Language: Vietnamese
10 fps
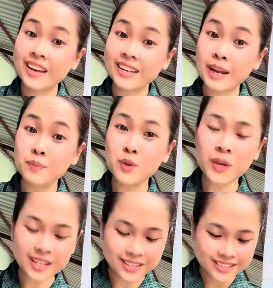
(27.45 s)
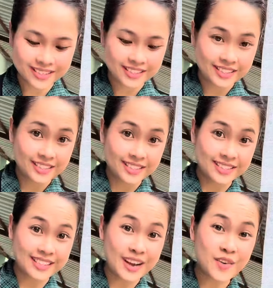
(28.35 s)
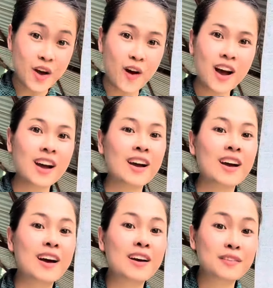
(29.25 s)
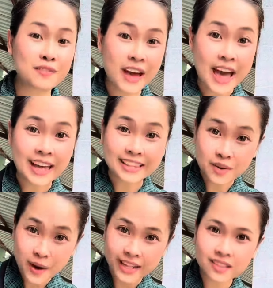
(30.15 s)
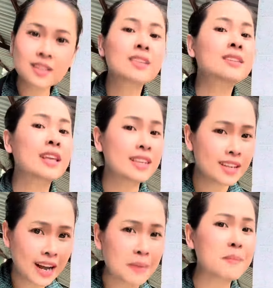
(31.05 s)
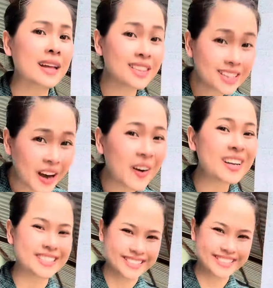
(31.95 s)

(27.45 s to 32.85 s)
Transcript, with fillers: nấm tuyết táo đỏ và táo phanh thì chỉ cần ngâm 3 tiếng thôi